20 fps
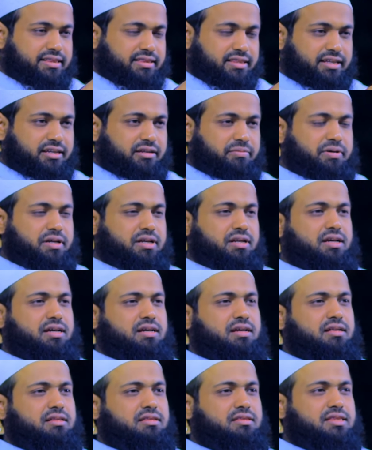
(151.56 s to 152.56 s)
রাতের
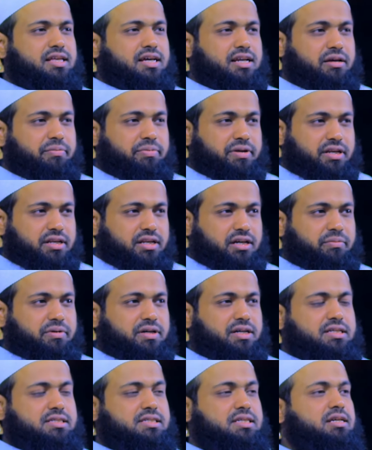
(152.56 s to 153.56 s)
বেলা তারাবির
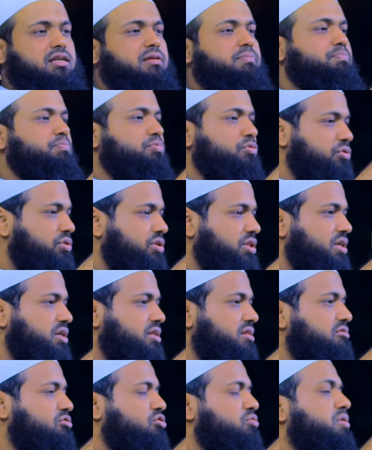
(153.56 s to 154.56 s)
নামাজের প্রতি
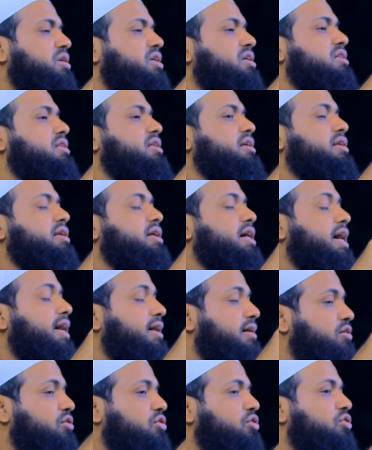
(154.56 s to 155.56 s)
তোমাদের
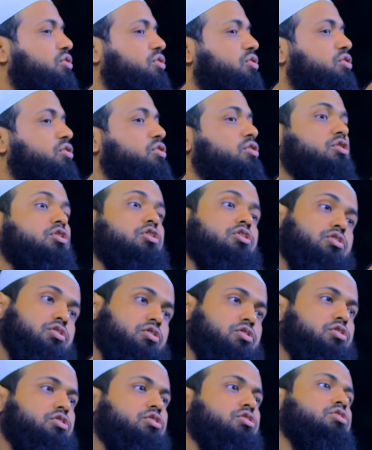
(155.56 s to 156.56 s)
আগ্রহ
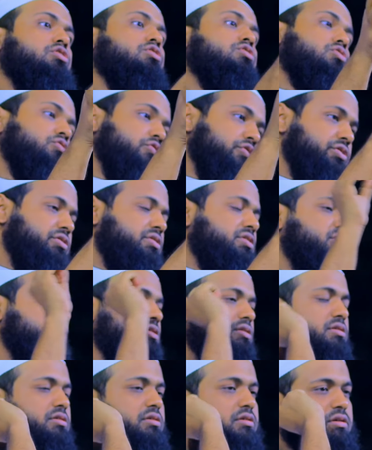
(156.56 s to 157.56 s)
লক্ষ্য করেছি
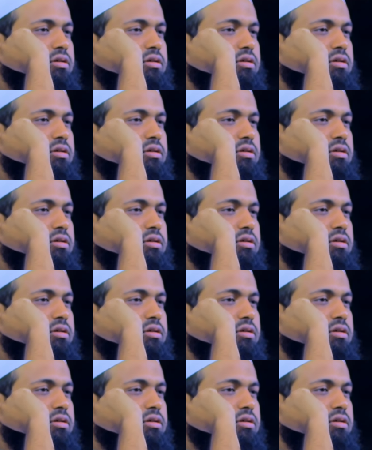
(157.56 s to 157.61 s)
